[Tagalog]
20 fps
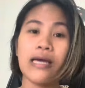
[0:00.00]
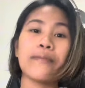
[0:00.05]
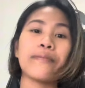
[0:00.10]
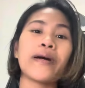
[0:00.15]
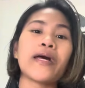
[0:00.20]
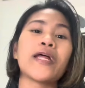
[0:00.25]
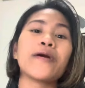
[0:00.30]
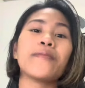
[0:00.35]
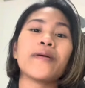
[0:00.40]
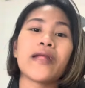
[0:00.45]

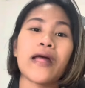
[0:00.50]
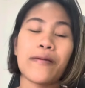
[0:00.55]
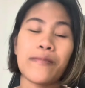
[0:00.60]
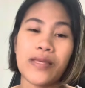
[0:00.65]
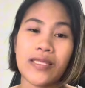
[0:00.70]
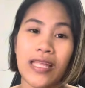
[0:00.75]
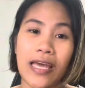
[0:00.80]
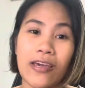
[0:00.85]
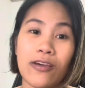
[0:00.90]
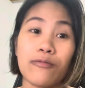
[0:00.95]
para marami
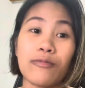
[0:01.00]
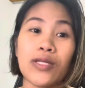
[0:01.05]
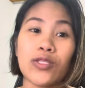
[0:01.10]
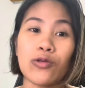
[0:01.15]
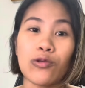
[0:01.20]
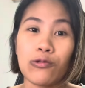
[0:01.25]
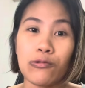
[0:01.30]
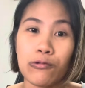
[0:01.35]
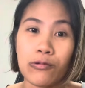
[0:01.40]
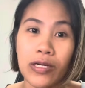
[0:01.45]
tayong
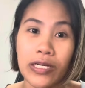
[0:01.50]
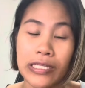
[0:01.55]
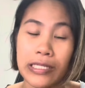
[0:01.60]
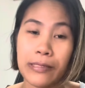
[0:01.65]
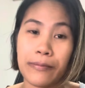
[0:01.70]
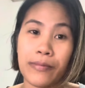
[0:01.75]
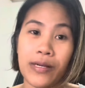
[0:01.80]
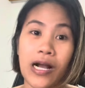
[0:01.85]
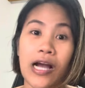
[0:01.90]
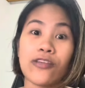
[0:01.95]
matulungan
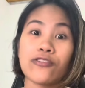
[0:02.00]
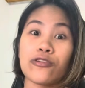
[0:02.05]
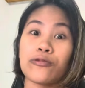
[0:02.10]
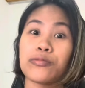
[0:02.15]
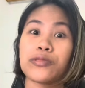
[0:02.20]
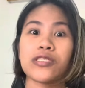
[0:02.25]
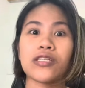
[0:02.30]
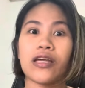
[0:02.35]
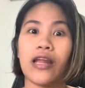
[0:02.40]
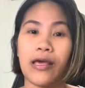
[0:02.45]
ng mga
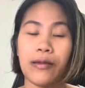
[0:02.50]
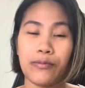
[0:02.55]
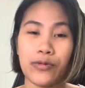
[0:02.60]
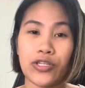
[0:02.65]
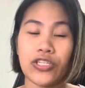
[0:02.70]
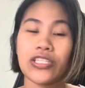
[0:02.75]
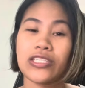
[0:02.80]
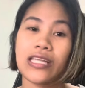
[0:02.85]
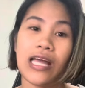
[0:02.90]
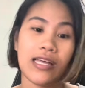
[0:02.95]

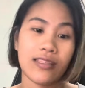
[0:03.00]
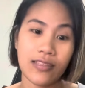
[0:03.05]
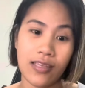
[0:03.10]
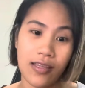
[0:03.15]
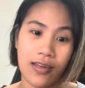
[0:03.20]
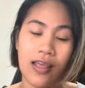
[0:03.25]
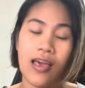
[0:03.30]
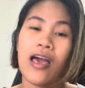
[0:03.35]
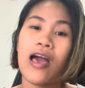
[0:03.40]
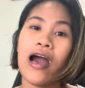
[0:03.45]
subscribers natin